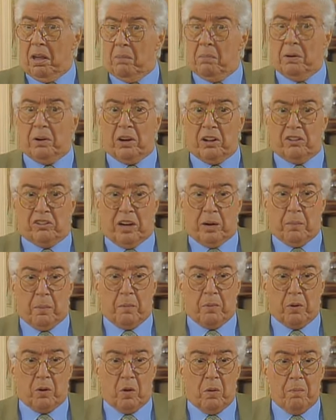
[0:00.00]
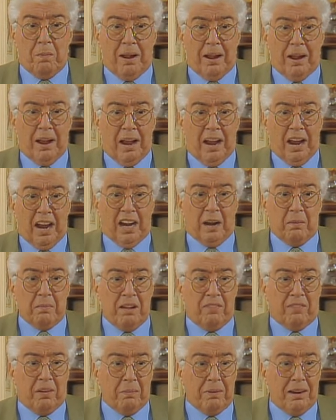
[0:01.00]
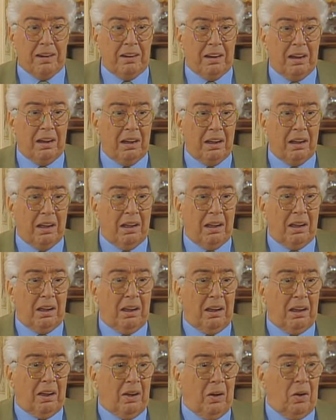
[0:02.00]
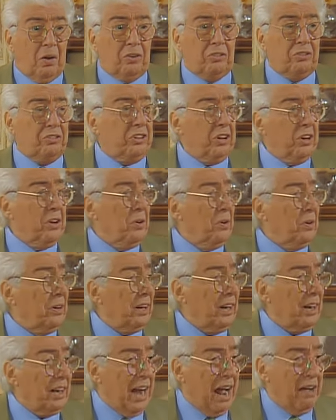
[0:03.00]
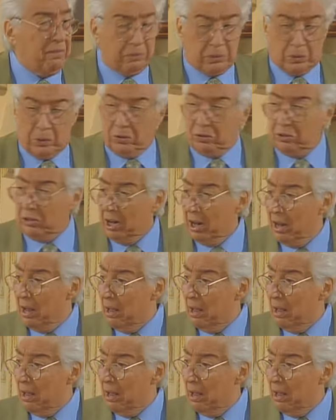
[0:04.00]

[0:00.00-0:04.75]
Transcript: Ma ora ce l'ha proprio con me e la mia famiglia. Oh, signore Raptus.